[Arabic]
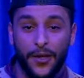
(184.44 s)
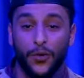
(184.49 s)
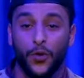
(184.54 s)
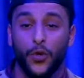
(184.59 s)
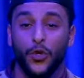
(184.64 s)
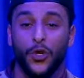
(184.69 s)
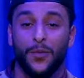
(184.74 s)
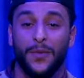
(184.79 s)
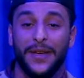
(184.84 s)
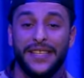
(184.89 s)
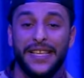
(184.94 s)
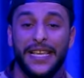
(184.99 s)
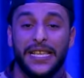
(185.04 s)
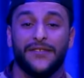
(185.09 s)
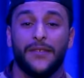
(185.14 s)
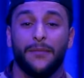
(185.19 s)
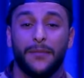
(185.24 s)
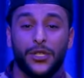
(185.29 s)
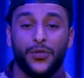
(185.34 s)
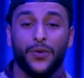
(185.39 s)
قلت بديس
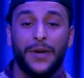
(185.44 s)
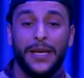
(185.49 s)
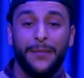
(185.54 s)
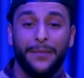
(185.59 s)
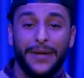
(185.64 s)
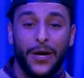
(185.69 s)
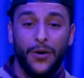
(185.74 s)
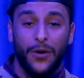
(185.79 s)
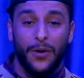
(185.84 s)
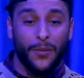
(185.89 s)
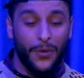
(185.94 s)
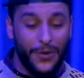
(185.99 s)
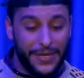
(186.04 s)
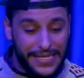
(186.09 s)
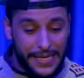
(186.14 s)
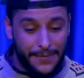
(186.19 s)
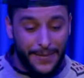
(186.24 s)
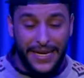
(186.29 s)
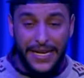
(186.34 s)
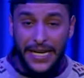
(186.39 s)
فما شويه مروب خويا
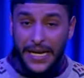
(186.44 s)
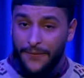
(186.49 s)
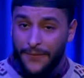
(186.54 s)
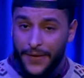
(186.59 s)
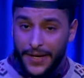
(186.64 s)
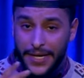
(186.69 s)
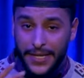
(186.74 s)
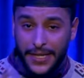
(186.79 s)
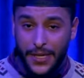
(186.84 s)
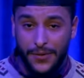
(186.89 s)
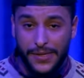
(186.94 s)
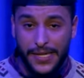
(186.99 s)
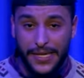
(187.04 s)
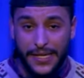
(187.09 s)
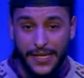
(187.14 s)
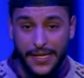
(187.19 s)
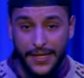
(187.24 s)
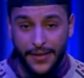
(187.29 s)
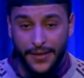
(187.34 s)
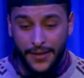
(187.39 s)
صعب علينا فرقيت
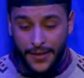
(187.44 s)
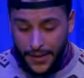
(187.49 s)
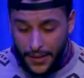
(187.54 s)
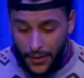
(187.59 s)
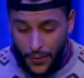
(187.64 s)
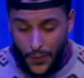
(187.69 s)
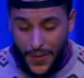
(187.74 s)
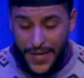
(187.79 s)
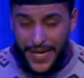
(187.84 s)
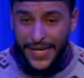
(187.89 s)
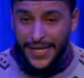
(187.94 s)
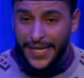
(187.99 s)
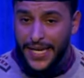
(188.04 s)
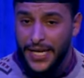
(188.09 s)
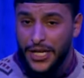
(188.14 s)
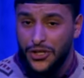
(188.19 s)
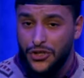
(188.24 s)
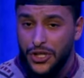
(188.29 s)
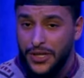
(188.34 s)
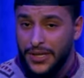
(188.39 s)
وسكين وانا كي
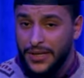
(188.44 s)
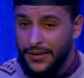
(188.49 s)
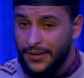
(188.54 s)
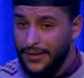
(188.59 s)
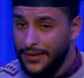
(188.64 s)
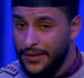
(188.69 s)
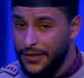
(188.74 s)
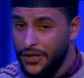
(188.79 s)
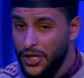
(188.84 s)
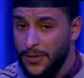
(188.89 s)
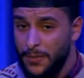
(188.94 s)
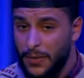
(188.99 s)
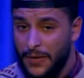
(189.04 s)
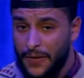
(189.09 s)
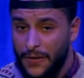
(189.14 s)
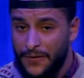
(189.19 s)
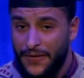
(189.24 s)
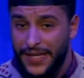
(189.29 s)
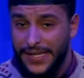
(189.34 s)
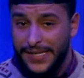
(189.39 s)
كان جيت نجبد
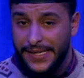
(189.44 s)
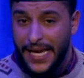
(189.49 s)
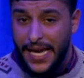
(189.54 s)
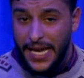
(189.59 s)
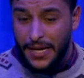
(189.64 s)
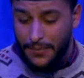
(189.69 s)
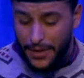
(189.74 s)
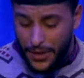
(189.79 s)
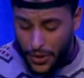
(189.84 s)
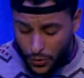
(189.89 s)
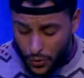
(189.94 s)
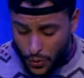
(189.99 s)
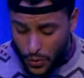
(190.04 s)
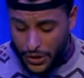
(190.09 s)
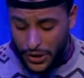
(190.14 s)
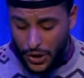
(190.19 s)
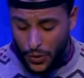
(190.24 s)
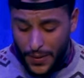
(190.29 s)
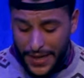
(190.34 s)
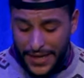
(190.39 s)
في ستايل ما
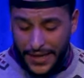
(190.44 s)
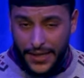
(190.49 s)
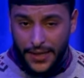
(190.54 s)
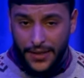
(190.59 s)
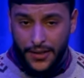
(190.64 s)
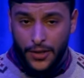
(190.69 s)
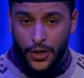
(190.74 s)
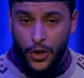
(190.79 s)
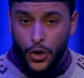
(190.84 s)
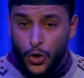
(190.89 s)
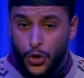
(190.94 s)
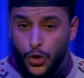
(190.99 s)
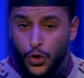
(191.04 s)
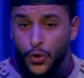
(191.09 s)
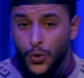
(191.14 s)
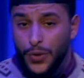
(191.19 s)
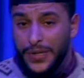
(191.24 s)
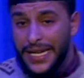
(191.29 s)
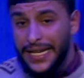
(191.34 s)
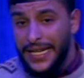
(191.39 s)
لقيتوش الورق
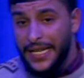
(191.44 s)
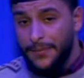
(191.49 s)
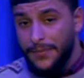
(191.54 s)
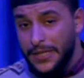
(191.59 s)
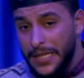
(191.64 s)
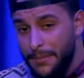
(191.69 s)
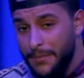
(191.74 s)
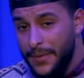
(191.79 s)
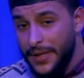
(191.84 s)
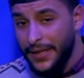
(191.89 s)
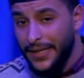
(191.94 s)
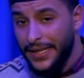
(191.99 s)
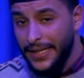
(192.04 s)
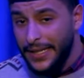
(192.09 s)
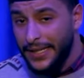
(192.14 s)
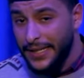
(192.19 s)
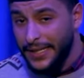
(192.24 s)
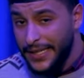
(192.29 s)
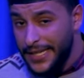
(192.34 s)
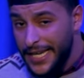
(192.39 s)
شكون نلقى بجنبي
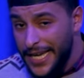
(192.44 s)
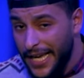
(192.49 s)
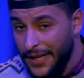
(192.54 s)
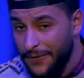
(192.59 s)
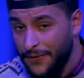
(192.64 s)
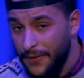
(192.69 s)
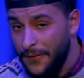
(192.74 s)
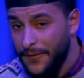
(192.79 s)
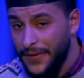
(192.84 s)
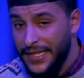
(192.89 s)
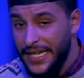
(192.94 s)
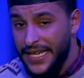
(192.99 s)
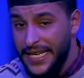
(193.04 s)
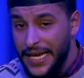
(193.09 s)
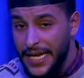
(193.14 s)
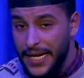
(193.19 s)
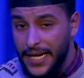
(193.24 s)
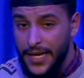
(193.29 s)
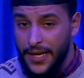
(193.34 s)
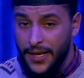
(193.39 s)
قاعد في
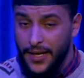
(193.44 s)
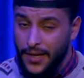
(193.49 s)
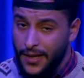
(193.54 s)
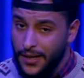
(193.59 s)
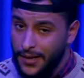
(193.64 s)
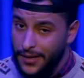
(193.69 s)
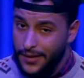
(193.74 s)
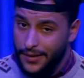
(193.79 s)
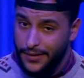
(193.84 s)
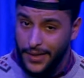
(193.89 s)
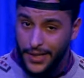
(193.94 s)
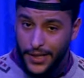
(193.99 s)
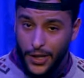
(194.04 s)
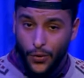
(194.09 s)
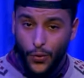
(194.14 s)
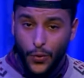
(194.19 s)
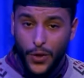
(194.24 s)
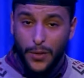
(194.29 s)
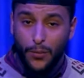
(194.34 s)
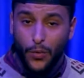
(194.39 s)
الطياره نلقى
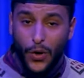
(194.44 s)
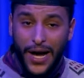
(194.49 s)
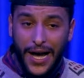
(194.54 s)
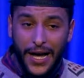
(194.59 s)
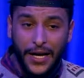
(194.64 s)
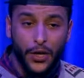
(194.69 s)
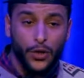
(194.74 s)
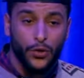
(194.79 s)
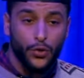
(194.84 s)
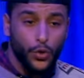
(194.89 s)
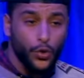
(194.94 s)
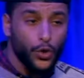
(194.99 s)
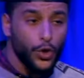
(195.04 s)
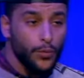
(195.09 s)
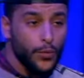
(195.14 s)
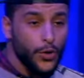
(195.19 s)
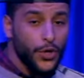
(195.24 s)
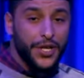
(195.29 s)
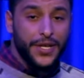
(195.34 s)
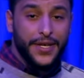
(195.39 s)
خويا المحقق
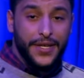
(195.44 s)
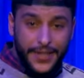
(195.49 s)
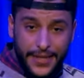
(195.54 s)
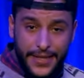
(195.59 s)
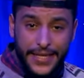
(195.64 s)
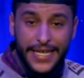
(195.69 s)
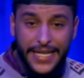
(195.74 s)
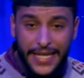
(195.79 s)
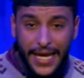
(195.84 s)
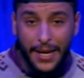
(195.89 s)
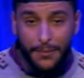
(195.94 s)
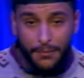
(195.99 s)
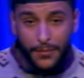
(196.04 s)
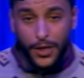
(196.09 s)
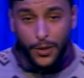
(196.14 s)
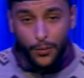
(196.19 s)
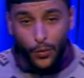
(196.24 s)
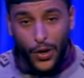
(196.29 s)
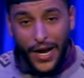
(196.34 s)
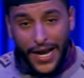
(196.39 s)
توغوموري نعم
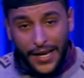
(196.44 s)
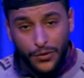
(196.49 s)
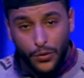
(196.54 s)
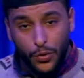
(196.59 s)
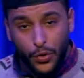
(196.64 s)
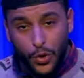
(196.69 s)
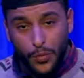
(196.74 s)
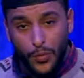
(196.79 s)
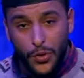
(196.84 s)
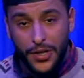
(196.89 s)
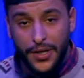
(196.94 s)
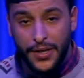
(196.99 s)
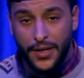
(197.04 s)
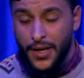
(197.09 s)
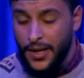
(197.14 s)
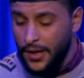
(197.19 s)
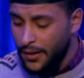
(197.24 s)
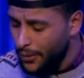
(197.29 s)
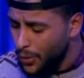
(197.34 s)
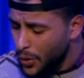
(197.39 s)
المحقق توغوموري
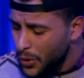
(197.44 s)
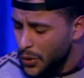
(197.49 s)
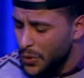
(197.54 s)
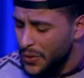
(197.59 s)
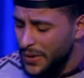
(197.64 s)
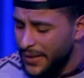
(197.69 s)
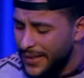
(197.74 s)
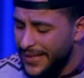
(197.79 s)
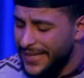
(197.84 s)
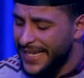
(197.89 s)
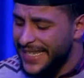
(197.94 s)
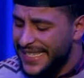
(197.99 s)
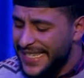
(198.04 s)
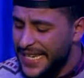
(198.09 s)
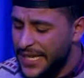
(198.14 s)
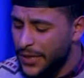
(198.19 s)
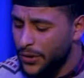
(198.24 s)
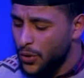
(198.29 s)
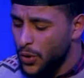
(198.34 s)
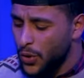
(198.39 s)
قلت له يا
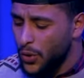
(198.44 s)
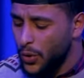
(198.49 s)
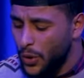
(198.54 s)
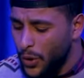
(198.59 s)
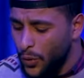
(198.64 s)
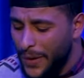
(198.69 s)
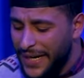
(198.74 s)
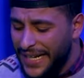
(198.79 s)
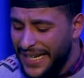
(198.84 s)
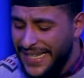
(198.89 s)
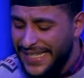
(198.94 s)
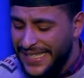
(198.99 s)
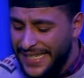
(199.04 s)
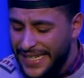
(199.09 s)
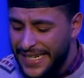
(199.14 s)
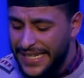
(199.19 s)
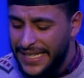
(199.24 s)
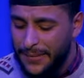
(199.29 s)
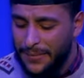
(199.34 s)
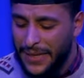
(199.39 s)
سيد توغو الورقه
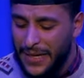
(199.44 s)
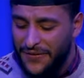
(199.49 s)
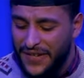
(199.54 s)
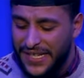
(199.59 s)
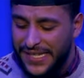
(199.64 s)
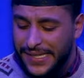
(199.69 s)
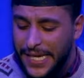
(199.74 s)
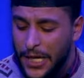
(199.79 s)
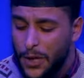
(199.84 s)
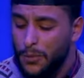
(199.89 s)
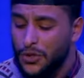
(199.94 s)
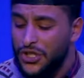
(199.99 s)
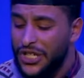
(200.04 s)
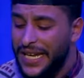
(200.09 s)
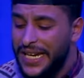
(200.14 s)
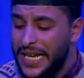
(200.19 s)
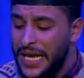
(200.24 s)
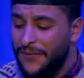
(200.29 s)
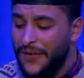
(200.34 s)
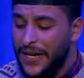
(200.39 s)
سرقتي تاع فريستايل باش
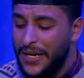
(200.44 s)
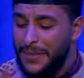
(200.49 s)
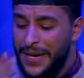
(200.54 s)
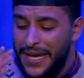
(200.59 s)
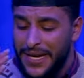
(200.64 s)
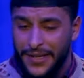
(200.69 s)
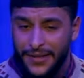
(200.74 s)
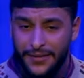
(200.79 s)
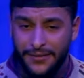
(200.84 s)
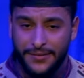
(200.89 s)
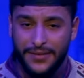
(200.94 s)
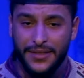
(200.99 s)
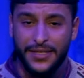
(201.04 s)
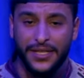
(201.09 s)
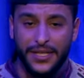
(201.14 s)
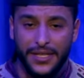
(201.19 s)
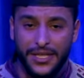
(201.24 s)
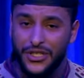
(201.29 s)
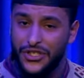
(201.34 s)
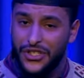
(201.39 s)
يا فرمان
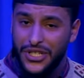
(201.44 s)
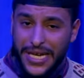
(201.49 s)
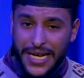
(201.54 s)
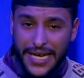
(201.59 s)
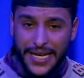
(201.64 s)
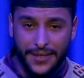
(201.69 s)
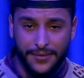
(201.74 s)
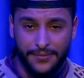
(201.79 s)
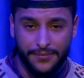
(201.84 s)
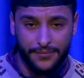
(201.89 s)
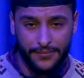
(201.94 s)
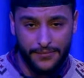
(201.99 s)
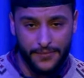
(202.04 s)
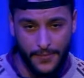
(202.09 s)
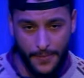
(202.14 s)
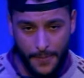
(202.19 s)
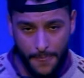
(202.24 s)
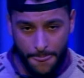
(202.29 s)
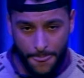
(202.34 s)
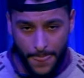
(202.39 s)
اش قال؟
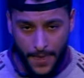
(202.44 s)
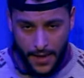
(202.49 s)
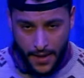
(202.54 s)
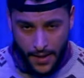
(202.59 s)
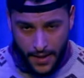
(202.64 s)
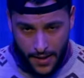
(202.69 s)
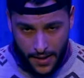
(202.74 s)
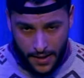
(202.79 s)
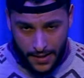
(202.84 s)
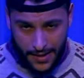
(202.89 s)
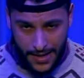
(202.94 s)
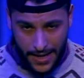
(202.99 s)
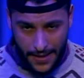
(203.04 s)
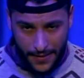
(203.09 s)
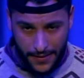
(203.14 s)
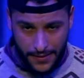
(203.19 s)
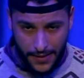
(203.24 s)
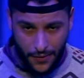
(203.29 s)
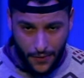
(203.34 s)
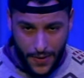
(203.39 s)

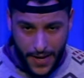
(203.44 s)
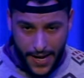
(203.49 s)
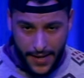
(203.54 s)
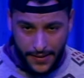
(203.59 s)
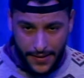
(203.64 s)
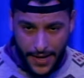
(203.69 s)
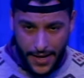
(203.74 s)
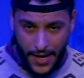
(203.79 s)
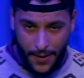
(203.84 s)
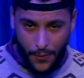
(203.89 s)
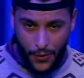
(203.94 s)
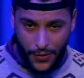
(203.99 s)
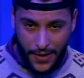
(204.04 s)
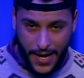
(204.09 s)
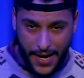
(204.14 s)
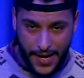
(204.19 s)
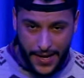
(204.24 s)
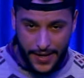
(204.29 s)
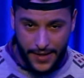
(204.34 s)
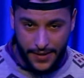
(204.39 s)
لحظة واحدة يا
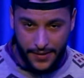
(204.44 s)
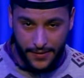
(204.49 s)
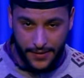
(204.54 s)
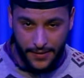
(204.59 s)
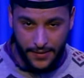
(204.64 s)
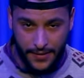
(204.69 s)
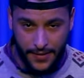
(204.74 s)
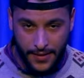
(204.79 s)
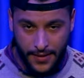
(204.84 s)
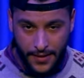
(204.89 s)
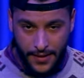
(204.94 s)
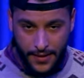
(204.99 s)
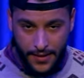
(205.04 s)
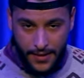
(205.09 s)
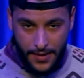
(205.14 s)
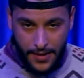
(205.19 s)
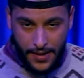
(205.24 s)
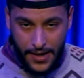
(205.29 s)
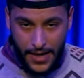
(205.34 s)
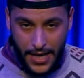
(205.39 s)
بني
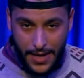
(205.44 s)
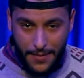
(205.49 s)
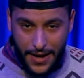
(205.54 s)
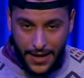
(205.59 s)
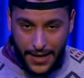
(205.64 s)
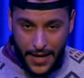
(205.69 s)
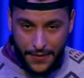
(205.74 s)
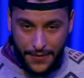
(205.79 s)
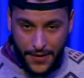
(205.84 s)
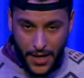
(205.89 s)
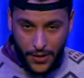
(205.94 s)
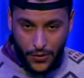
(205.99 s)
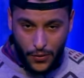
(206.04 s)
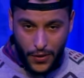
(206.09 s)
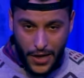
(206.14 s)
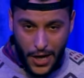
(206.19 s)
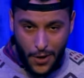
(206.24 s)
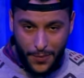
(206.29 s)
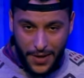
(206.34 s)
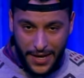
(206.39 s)
إنما القضية
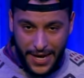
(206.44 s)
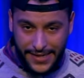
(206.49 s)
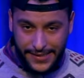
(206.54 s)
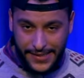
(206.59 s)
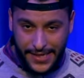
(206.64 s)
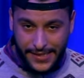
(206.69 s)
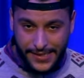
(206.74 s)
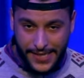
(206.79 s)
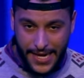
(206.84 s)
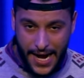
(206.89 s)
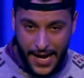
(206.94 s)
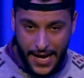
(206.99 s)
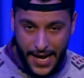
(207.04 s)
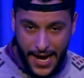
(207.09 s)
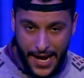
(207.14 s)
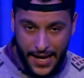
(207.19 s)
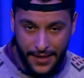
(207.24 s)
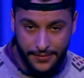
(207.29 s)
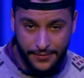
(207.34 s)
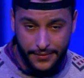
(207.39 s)
اليوم ليست
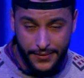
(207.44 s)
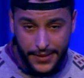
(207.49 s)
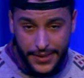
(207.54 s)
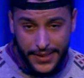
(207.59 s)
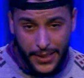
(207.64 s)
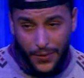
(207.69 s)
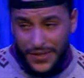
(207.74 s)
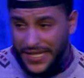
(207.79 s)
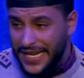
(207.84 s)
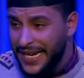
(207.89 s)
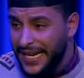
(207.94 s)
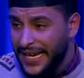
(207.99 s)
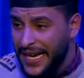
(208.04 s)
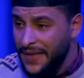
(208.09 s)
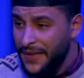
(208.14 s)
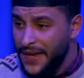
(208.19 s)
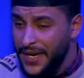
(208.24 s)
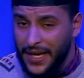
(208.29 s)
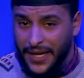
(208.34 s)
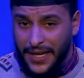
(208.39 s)
سهلة يا ودي أنا
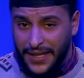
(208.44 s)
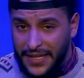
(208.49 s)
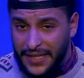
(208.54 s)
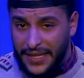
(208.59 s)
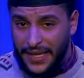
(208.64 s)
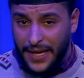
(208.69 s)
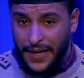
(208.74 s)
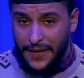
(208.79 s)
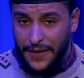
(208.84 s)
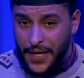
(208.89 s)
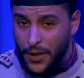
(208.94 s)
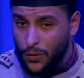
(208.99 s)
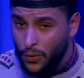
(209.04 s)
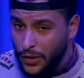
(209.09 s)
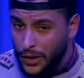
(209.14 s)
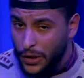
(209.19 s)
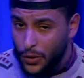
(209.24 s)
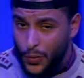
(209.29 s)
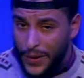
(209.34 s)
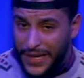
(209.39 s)
قضية رديت قضية
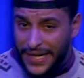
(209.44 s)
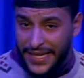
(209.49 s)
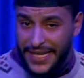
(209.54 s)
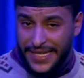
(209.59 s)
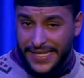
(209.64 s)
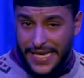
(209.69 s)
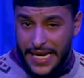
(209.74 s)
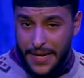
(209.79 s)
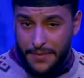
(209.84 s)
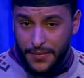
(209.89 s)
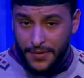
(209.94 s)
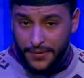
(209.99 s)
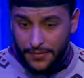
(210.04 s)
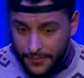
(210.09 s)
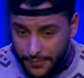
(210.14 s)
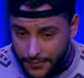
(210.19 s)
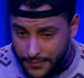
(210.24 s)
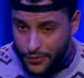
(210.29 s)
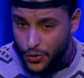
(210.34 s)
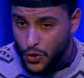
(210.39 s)
قلت لك ورقة صح
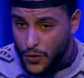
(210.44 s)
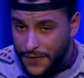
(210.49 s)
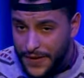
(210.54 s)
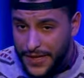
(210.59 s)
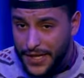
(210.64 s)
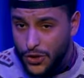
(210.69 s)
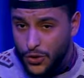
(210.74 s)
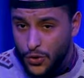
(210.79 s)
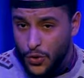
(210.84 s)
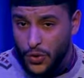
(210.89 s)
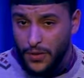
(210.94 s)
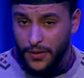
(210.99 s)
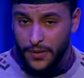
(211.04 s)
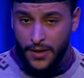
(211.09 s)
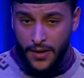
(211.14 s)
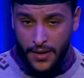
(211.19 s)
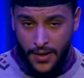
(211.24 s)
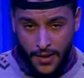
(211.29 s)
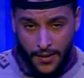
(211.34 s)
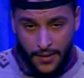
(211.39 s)
شوف انا شكون
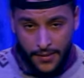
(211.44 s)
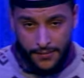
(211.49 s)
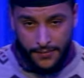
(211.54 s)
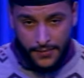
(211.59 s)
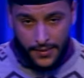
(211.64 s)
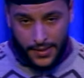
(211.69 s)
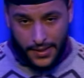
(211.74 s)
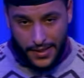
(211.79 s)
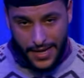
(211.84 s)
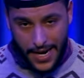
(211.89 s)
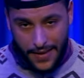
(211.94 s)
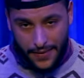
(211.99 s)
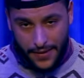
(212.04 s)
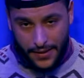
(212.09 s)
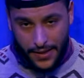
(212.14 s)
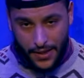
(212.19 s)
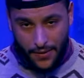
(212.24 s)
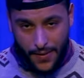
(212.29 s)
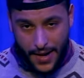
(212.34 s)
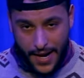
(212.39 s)

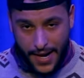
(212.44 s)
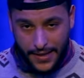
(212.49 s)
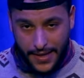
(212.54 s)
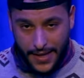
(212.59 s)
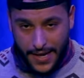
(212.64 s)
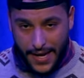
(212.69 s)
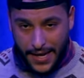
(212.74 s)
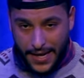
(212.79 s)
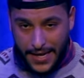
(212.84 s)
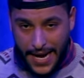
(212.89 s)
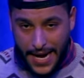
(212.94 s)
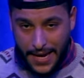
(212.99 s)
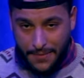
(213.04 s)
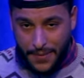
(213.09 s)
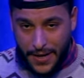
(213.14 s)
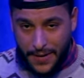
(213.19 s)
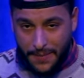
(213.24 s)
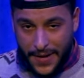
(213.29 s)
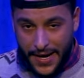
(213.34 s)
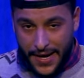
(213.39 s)
لحظة واحدة يا كلاي
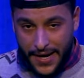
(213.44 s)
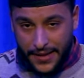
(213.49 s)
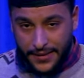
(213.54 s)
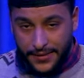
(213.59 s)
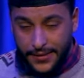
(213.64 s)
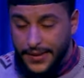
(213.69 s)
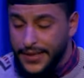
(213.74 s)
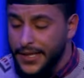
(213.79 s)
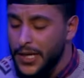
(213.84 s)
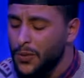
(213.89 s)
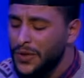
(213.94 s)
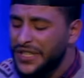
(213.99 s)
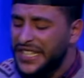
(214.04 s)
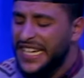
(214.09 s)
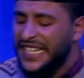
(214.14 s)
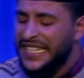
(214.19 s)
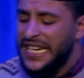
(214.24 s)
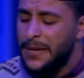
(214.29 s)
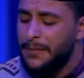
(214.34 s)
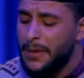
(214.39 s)
بي ودي كلاي